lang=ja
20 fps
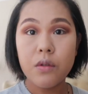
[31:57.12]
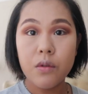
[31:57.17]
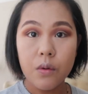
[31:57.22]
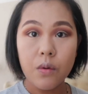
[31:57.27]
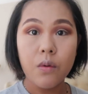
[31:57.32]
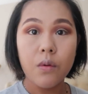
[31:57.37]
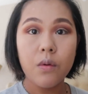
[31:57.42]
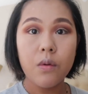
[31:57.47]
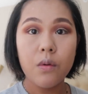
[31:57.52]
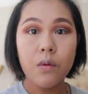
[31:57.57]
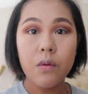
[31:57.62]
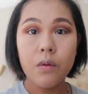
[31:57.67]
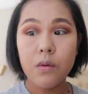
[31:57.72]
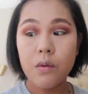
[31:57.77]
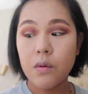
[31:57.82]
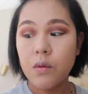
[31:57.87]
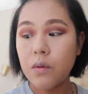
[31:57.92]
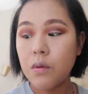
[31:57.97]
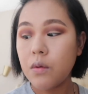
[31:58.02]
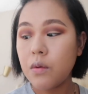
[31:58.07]
そ
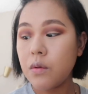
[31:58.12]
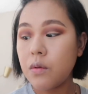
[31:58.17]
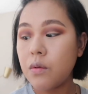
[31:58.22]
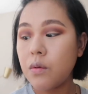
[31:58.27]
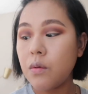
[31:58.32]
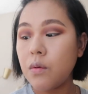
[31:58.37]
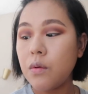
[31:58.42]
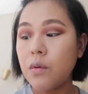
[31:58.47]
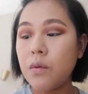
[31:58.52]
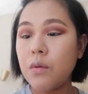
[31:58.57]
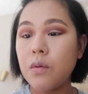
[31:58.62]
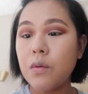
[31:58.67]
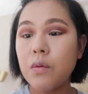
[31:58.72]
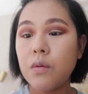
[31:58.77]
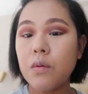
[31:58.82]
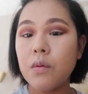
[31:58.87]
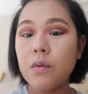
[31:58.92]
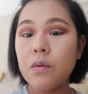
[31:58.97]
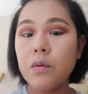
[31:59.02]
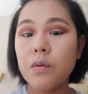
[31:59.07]
う
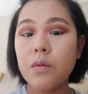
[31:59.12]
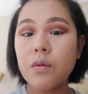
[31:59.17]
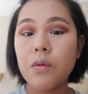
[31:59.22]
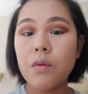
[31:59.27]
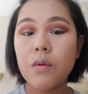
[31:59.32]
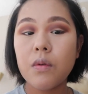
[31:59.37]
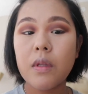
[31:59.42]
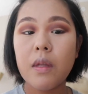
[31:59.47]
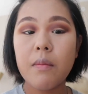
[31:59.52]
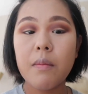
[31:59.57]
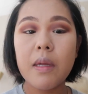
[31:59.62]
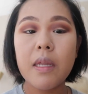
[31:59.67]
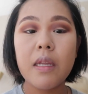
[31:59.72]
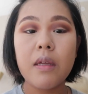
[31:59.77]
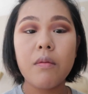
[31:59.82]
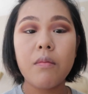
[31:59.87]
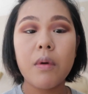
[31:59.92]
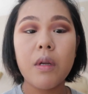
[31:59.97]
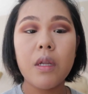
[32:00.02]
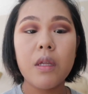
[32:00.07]
いうそのため
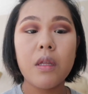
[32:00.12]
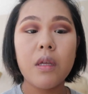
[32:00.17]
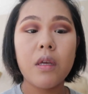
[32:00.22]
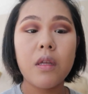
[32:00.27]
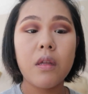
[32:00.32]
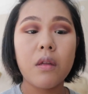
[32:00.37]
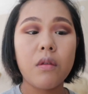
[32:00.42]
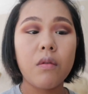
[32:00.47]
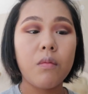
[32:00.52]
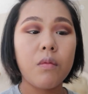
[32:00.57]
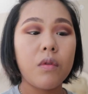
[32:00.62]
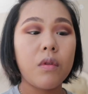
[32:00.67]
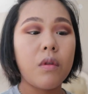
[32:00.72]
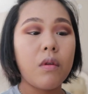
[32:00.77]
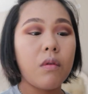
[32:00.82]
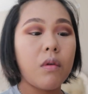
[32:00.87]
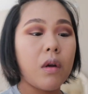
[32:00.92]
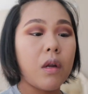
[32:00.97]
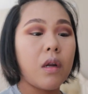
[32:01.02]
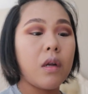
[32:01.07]
に生まれてきたと思っ
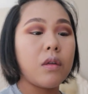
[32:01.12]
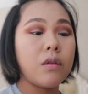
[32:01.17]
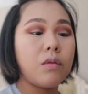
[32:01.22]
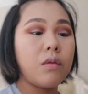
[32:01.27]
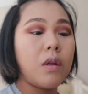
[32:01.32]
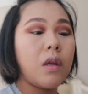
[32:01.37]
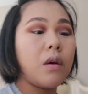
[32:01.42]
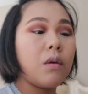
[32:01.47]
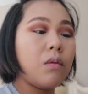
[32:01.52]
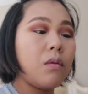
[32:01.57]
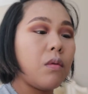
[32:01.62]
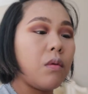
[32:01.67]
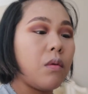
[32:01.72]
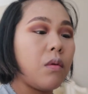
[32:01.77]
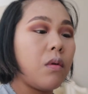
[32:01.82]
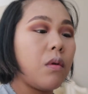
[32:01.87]
てるから、それを